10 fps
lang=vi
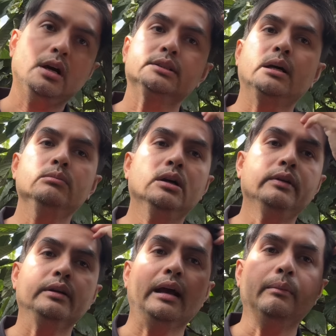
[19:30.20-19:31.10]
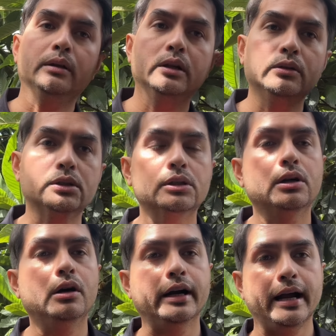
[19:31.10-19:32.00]
Đời sống ở Việt Nam mình nhiều người còn
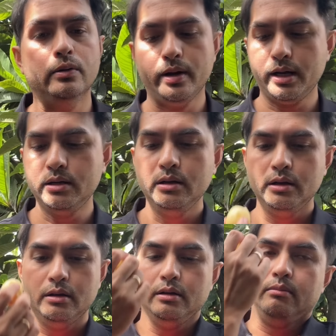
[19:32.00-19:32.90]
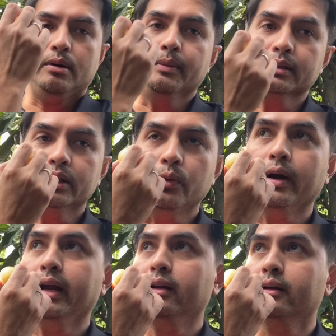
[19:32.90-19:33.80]
khó khăn quá, mà mình cứ
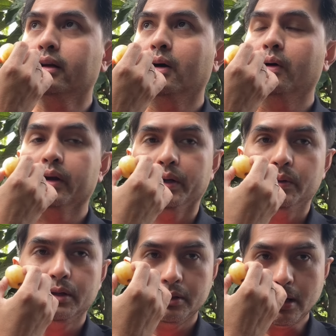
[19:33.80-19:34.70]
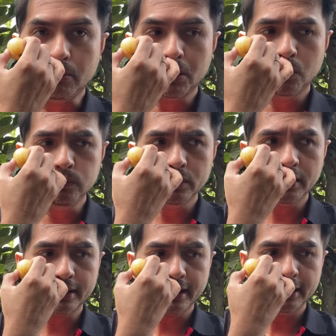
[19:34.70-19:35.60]
khoe những cái đồ hiệu đó, nó không có đúng với
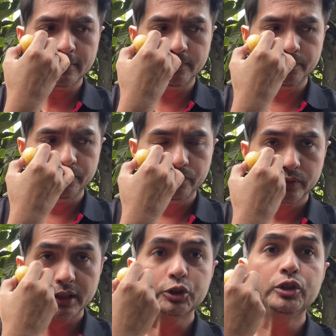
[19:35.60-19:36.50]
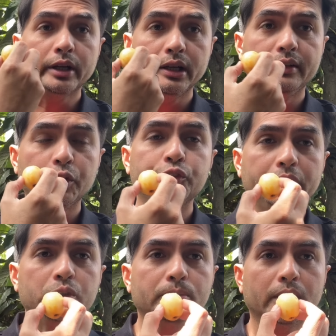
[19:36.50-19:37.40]
lại cái cái suy nghĩ, cái tư trí
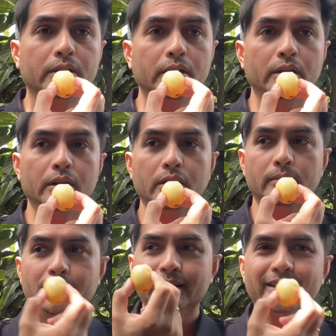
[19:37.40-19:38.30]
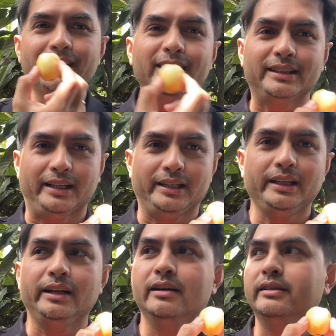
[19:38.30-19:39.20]
của mình. Mình chỉ chia sẻ cái
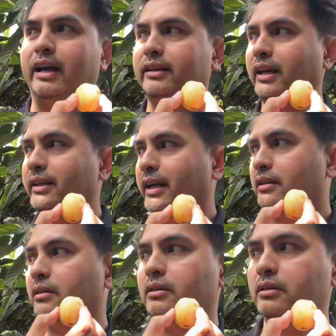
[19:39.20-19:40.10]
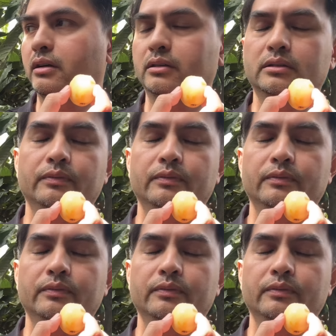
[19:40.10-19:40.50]
gì đơn giản nhẹ nhàng thôi. Còn